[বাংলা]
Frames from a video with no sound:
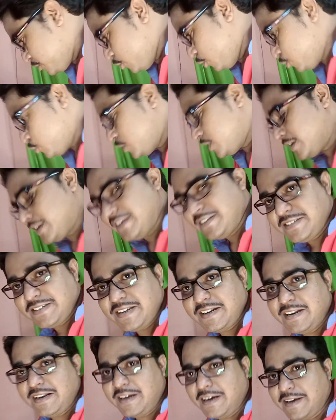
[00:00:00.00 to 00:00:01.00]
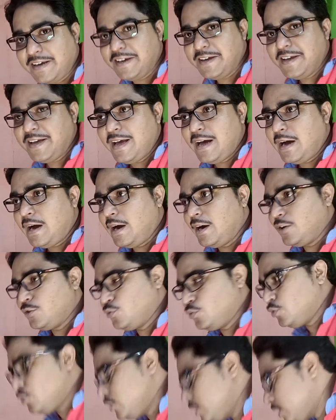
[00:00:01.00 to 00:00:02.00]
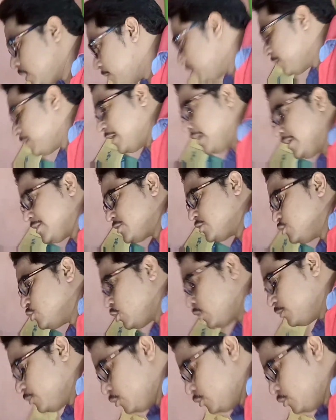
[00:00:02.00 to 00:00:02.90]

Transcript: কতটা টেনশন লাগে আর যদি এটা আমার ফার্স্ট জব